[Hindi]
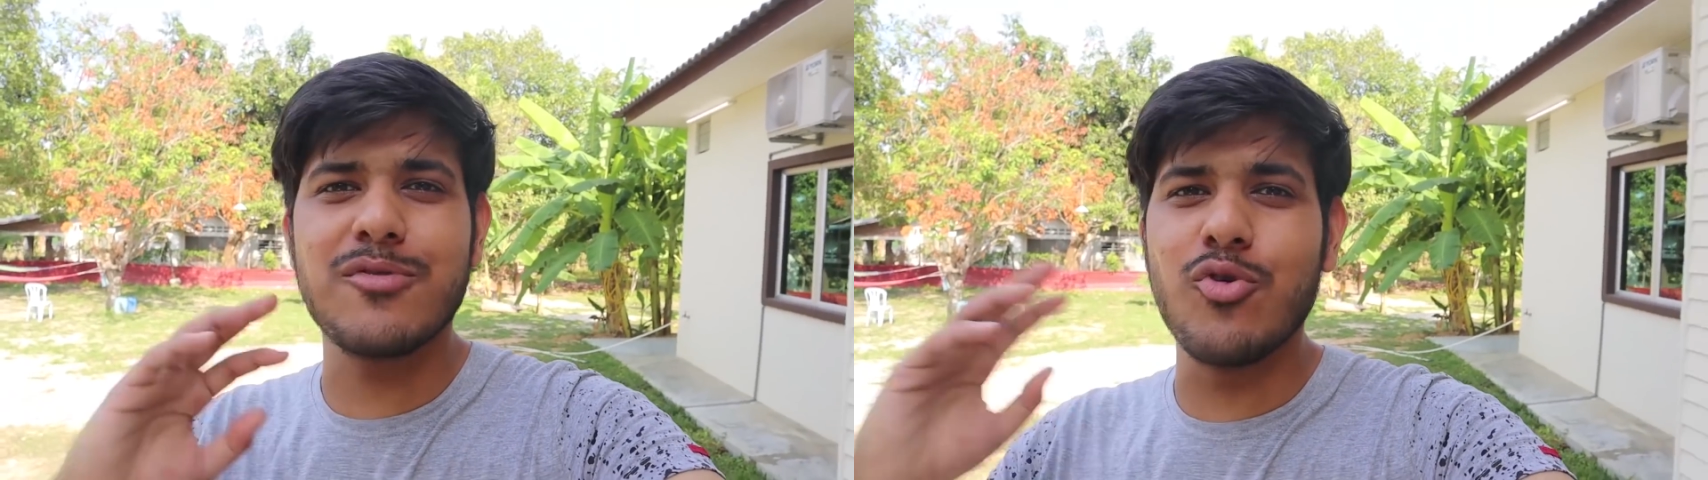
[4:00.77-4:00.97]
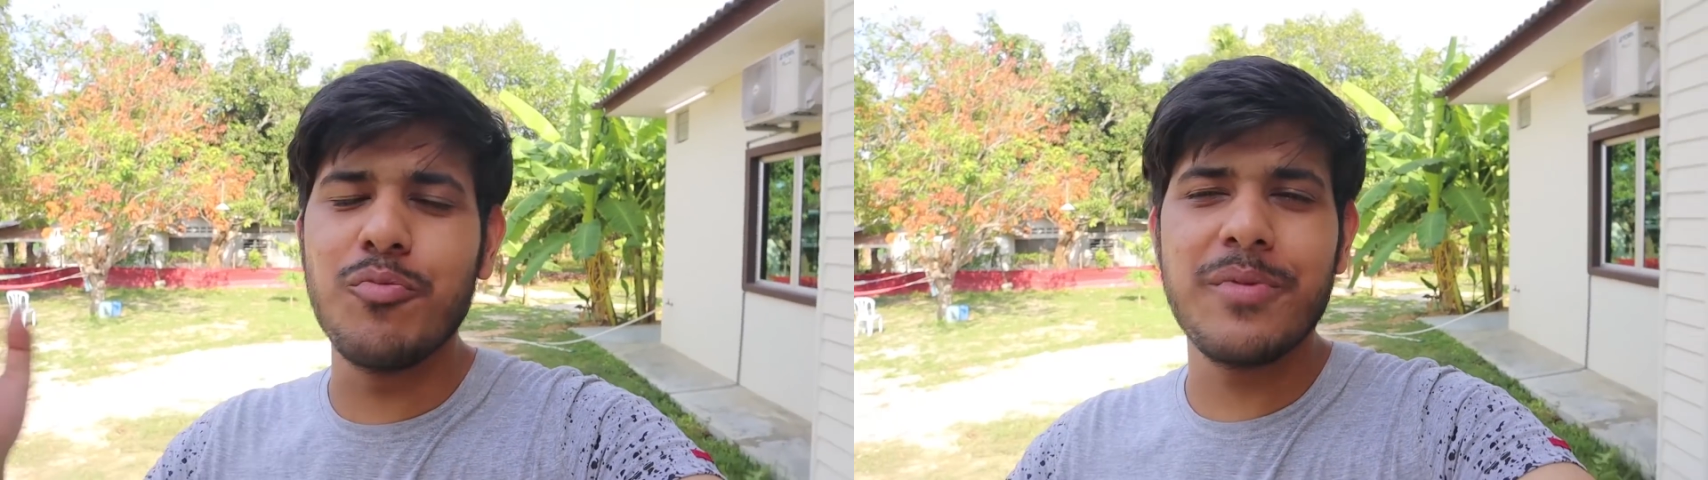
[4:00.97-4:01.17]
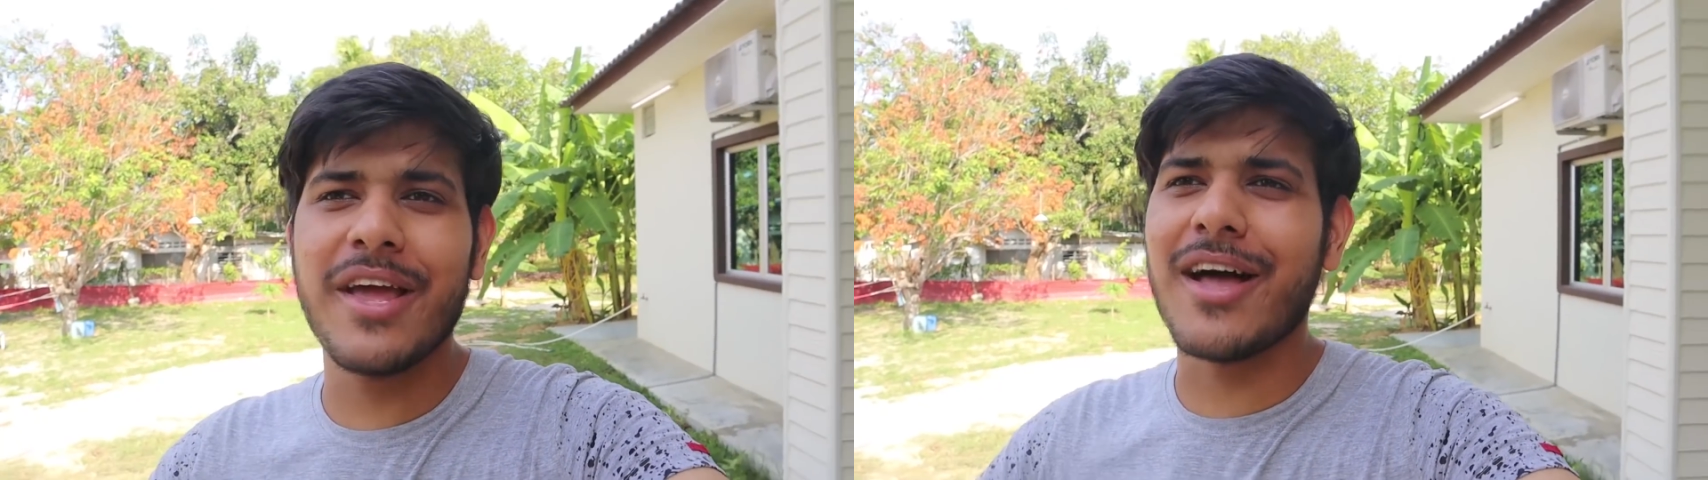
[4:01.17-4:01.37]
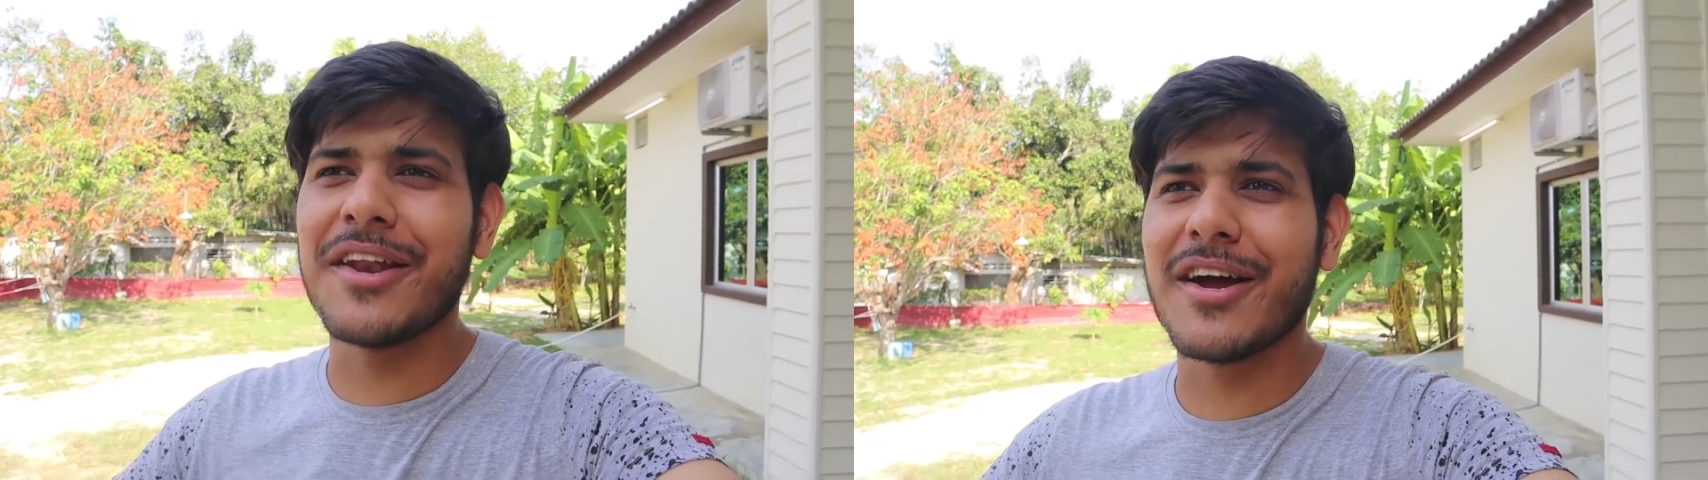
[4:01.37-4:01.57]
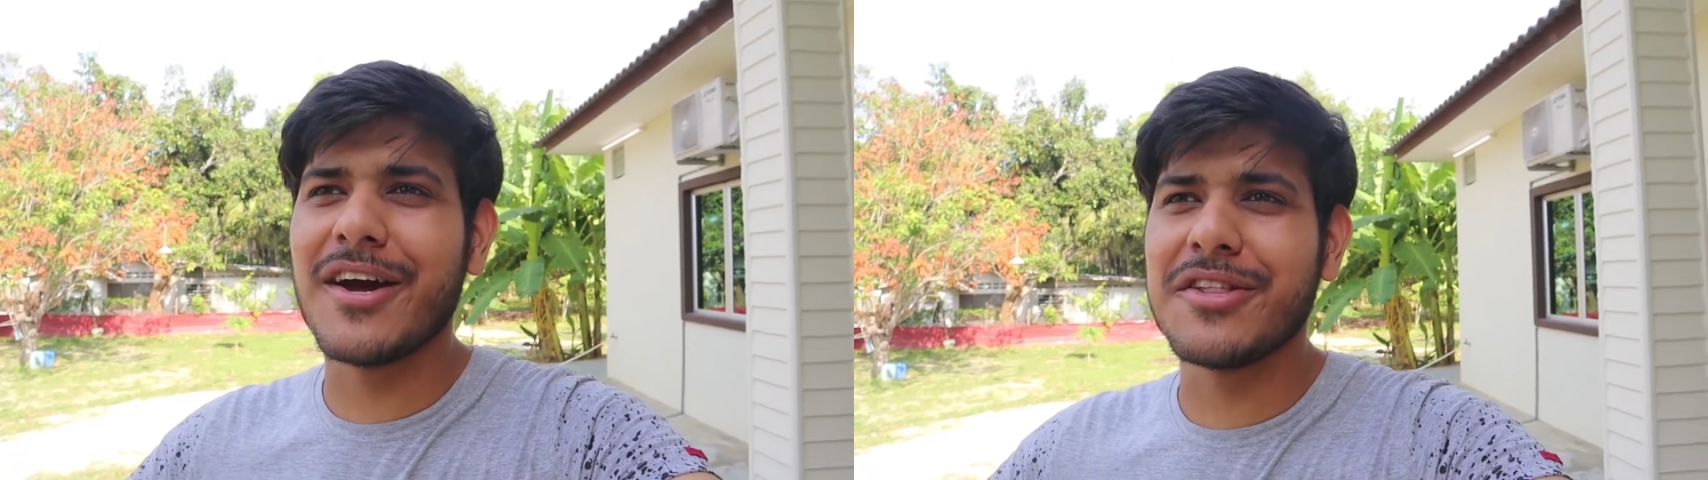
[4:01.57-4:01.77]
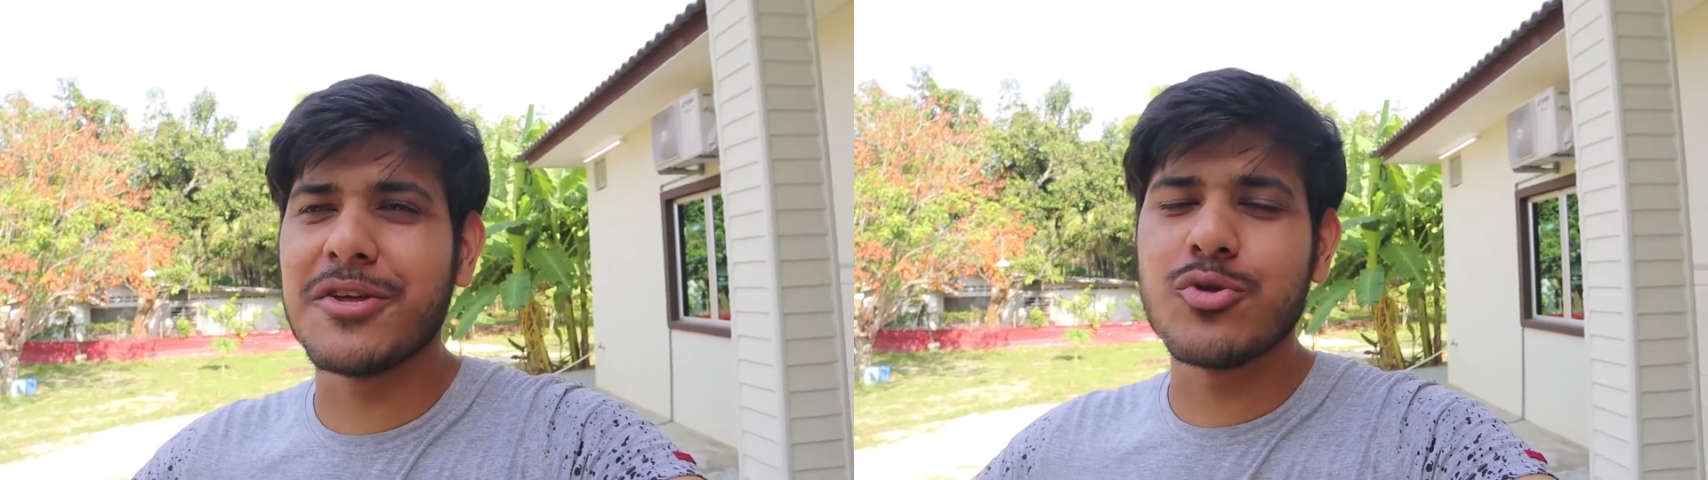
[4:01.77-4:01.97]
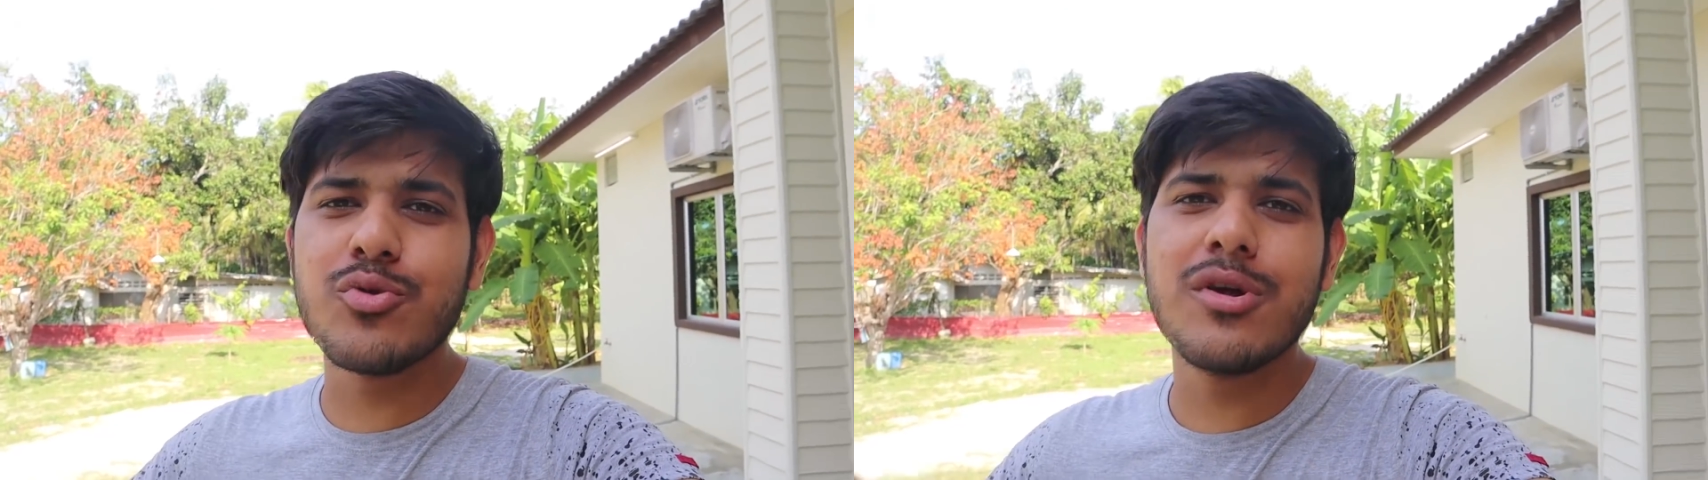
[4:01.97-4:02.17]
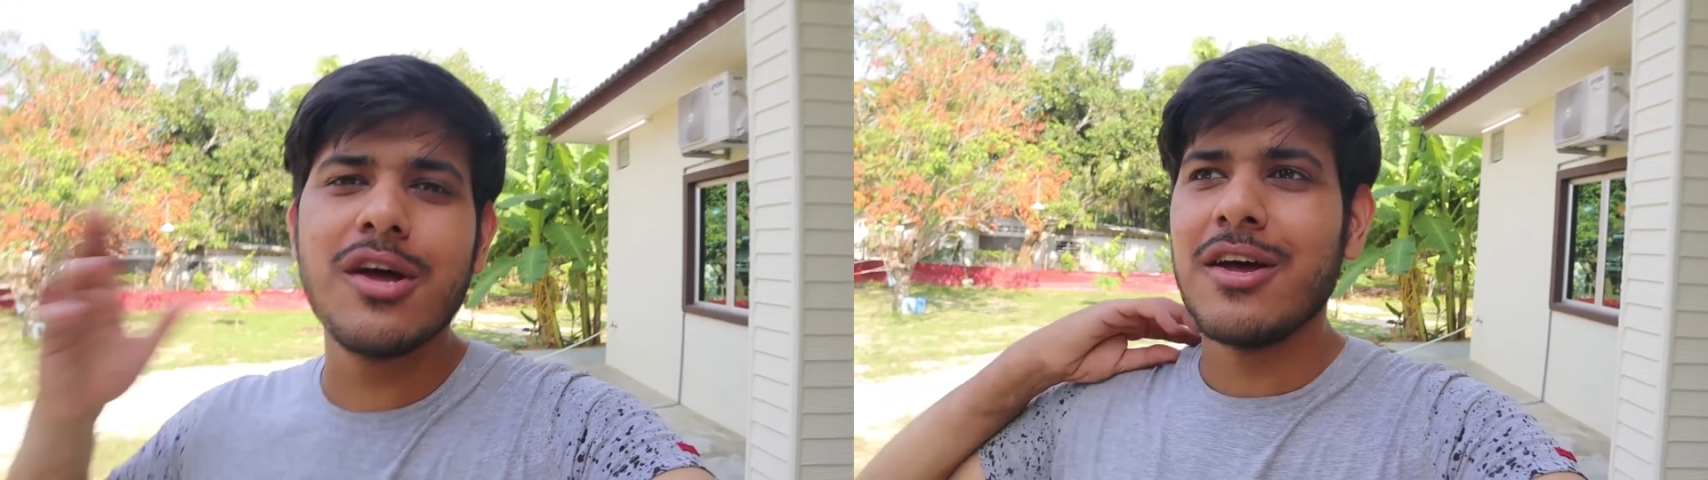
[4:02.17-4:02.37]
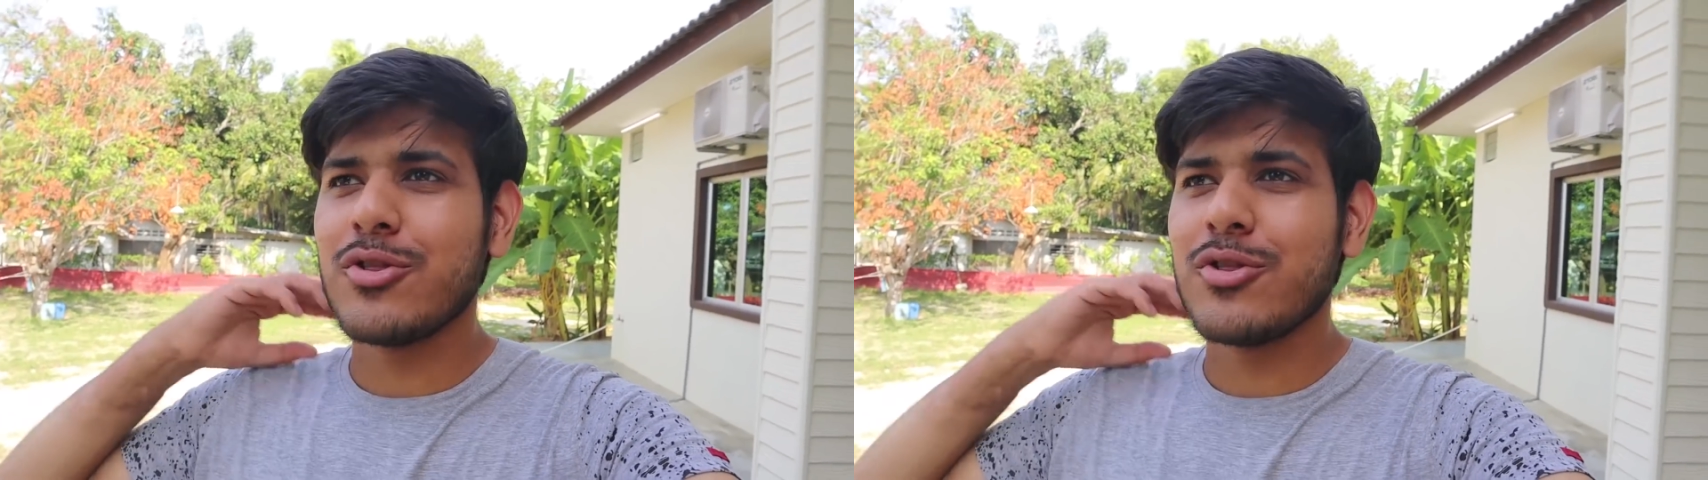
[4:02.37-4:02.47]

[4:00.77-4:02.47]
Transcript: घूमने जाने का इतनी दूर